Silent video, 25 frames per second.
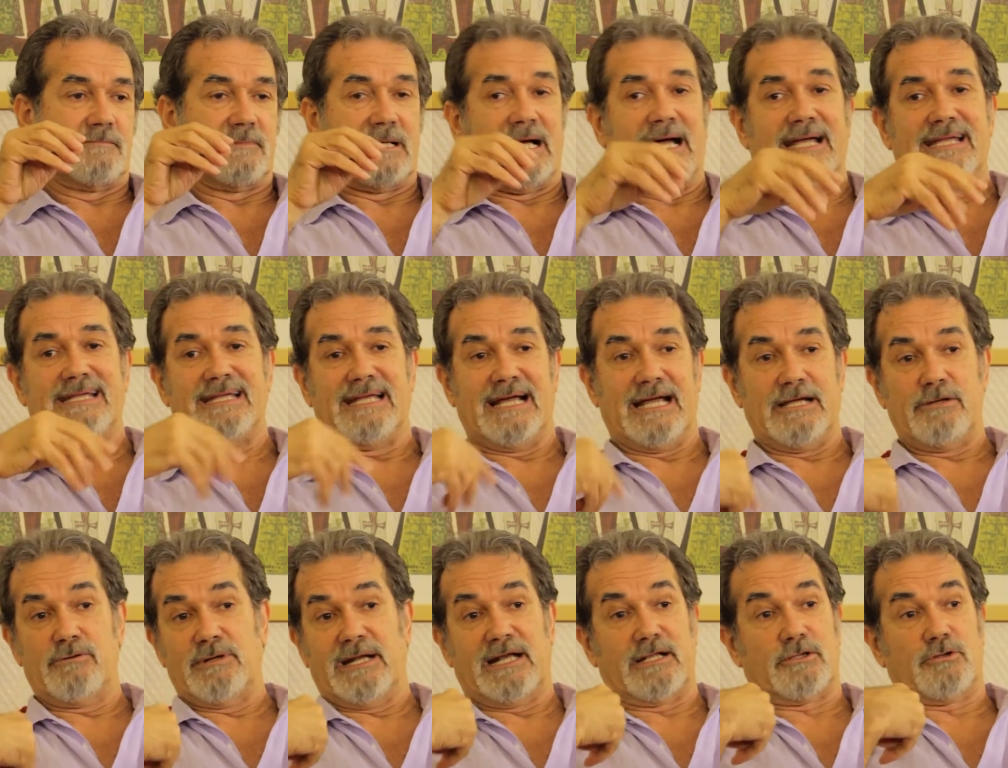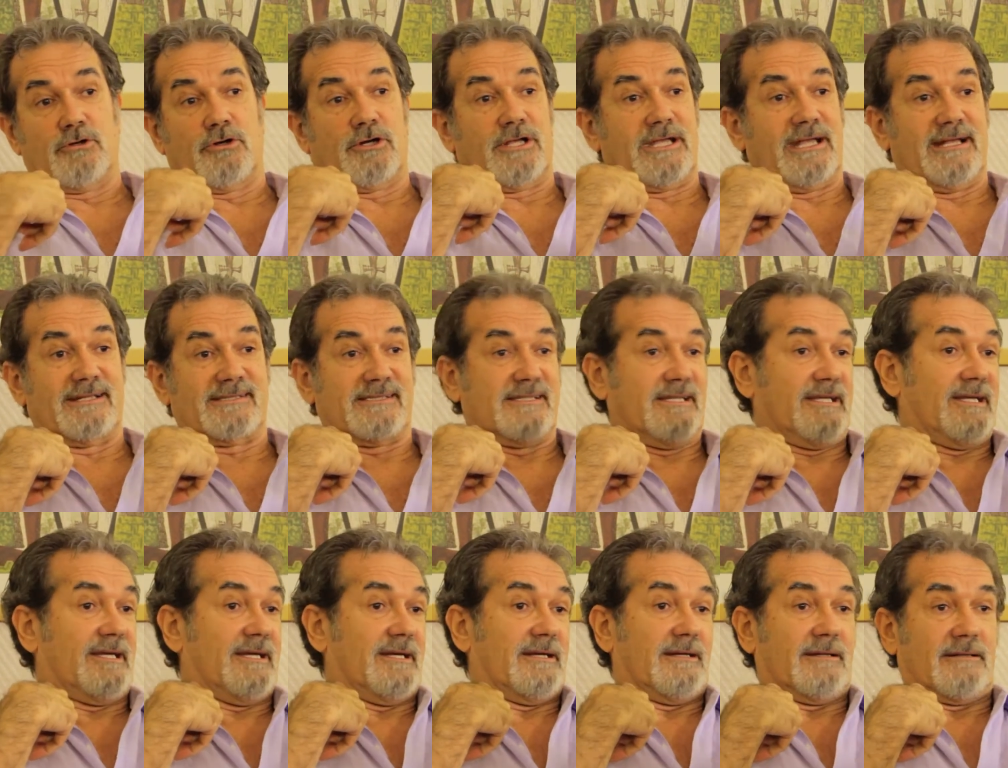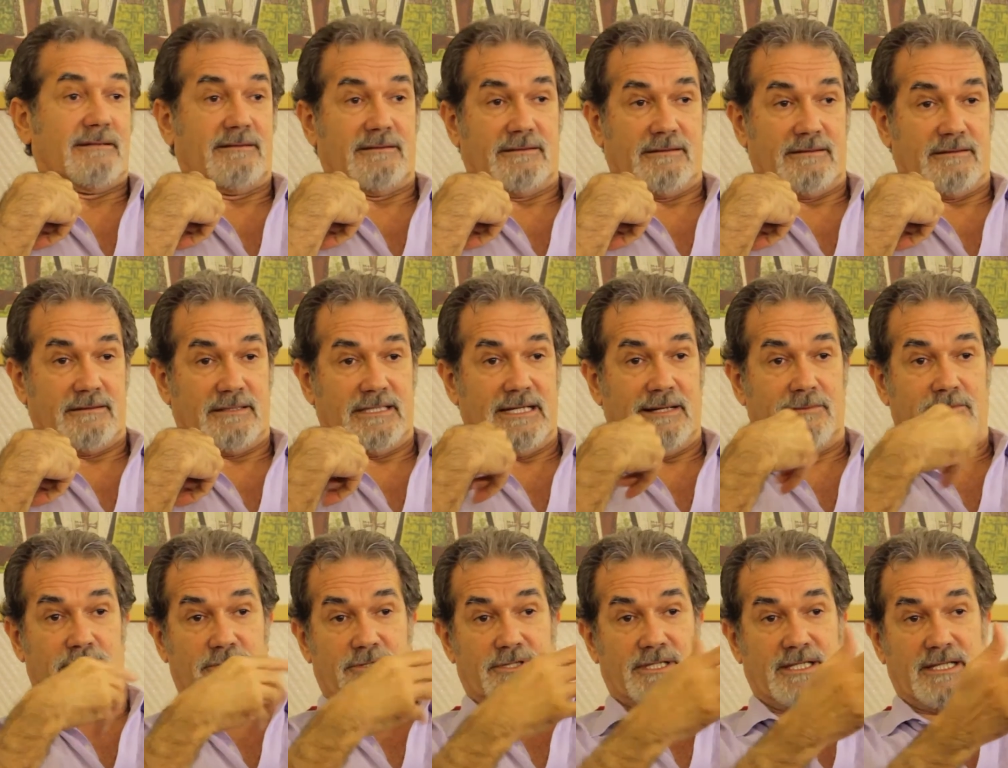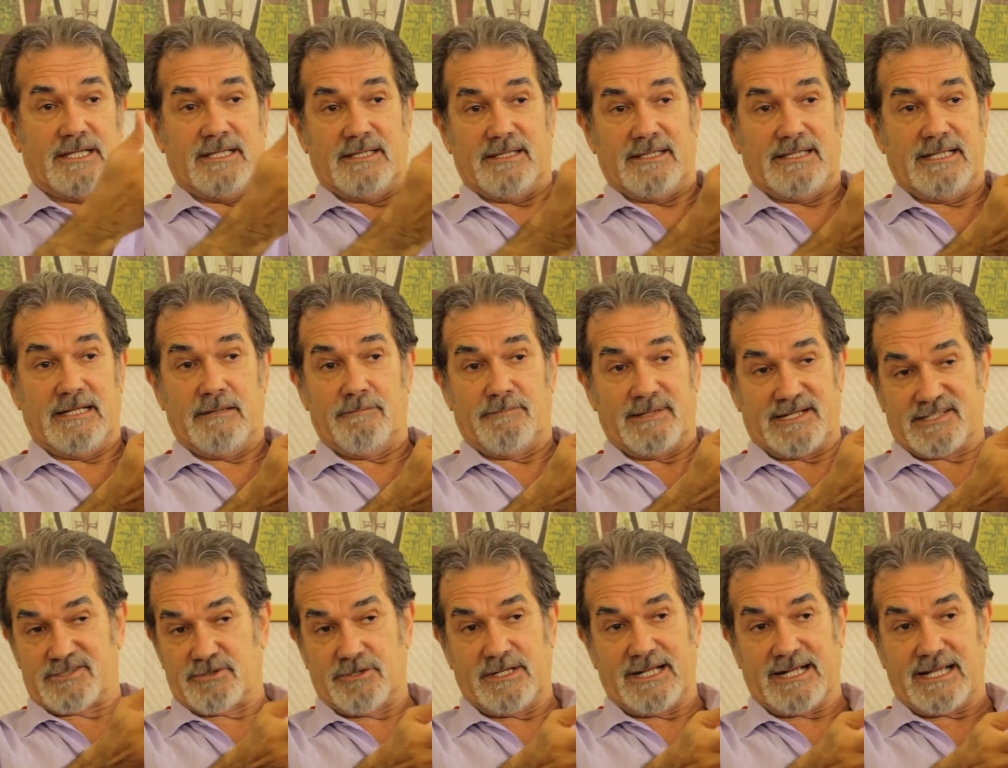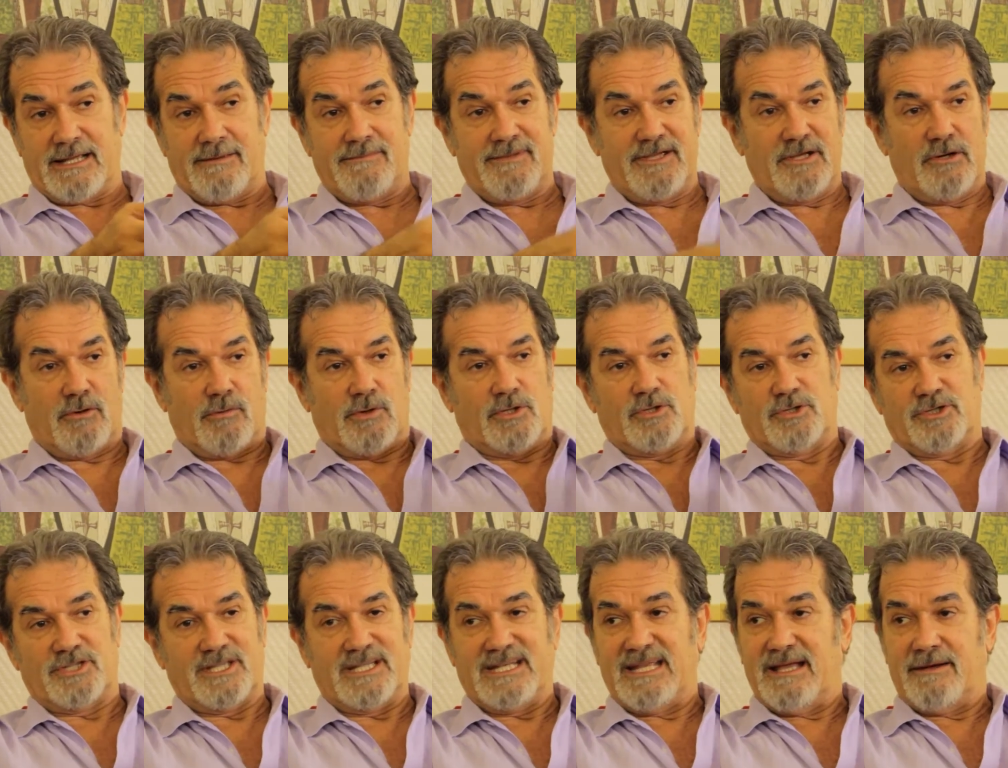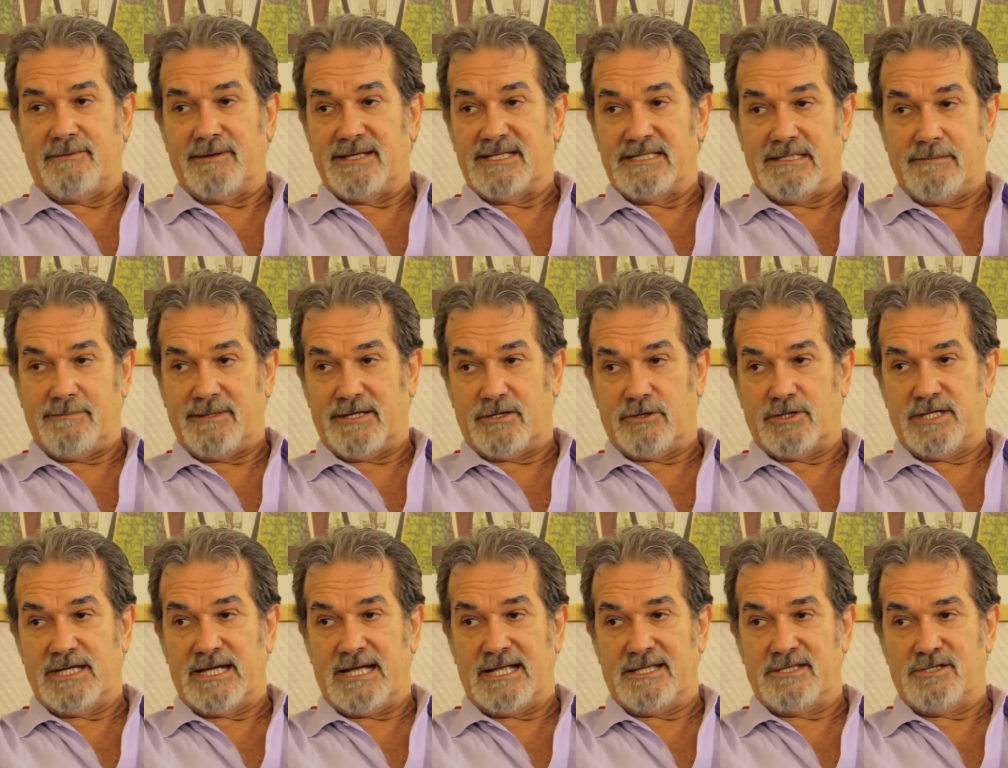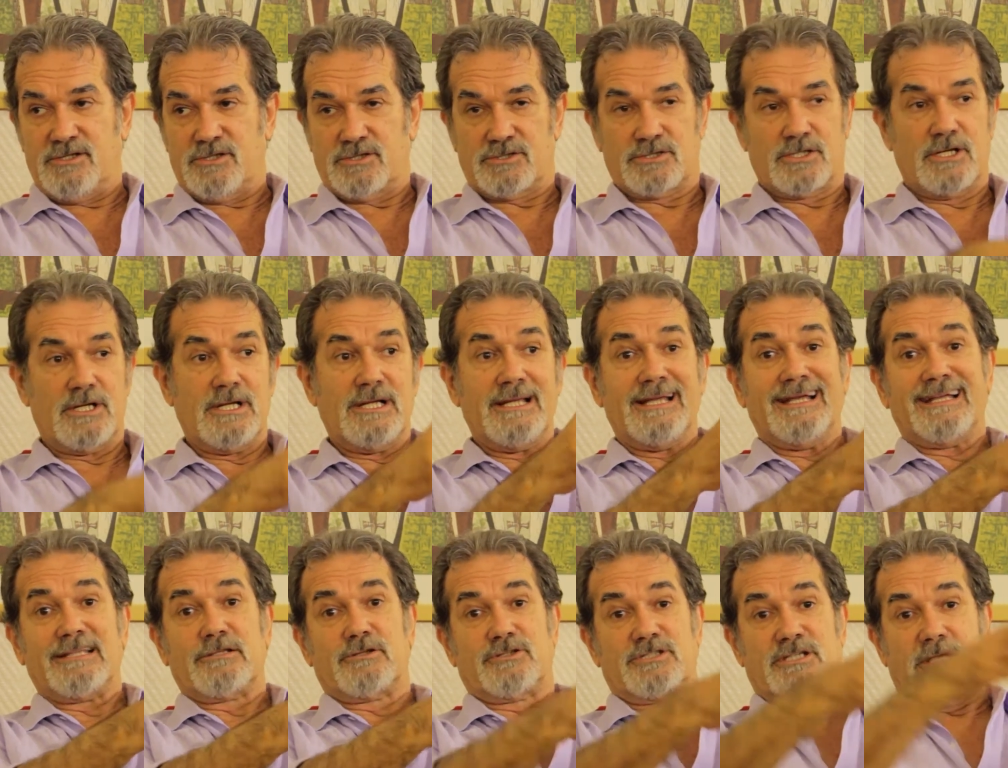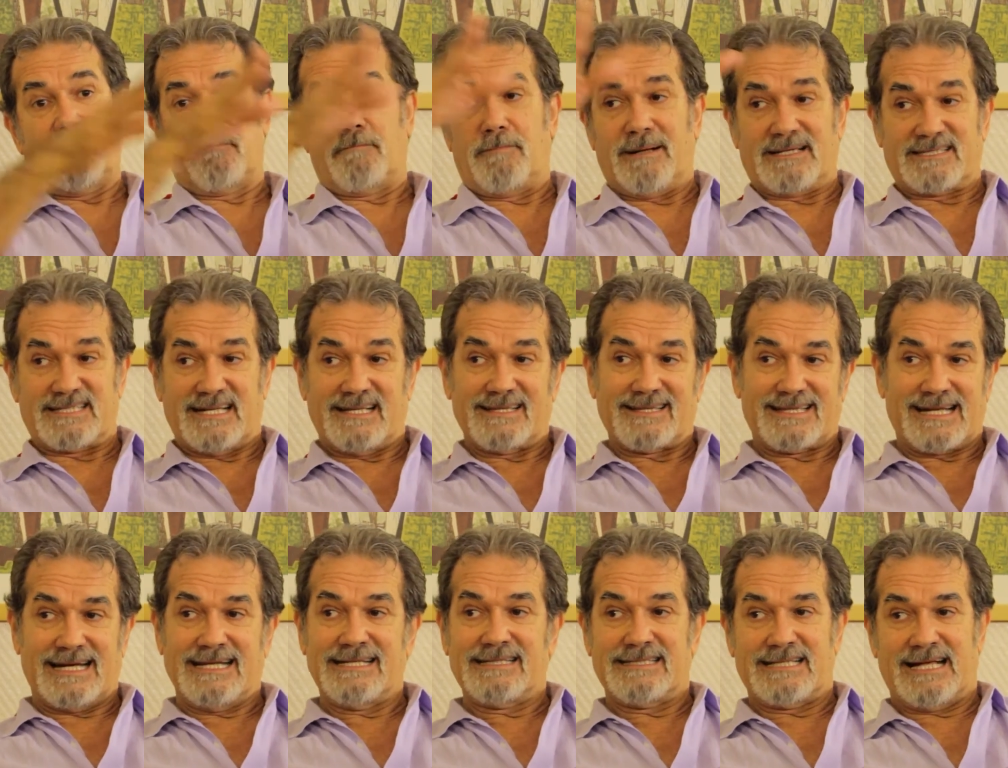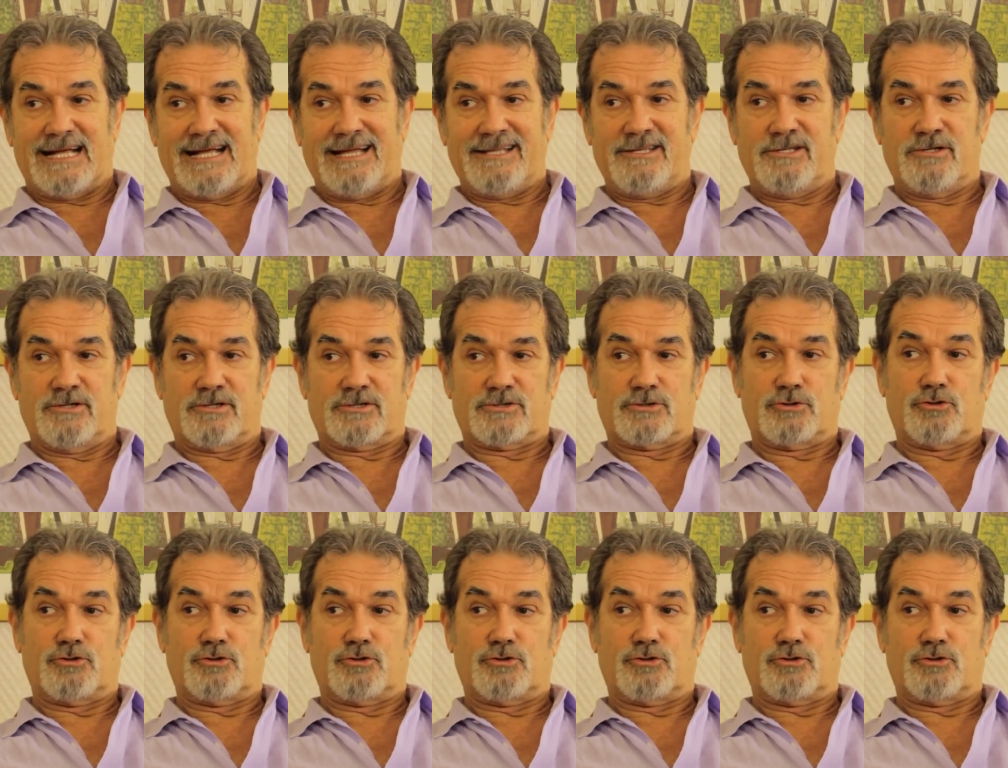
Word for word: hay, hay un actor que hace digamos, del personaje mío cuando tenía veintipico de años. Entonces pasan 30 años,